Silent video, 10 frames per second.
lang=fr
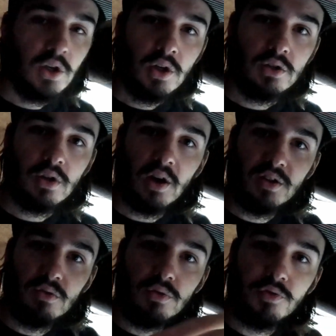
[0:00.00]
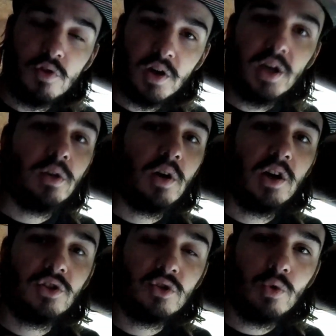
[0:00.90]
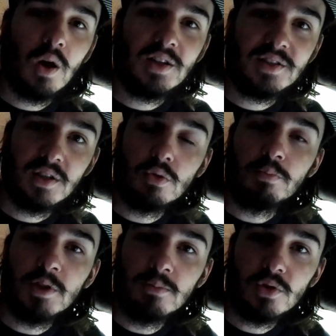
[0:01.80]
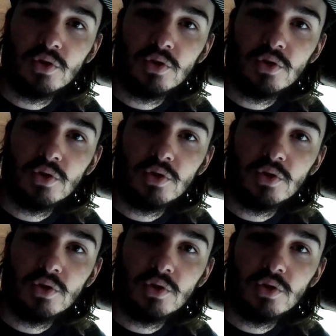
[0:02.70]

il y aura une forêt, il y aura un endroit laissé complètement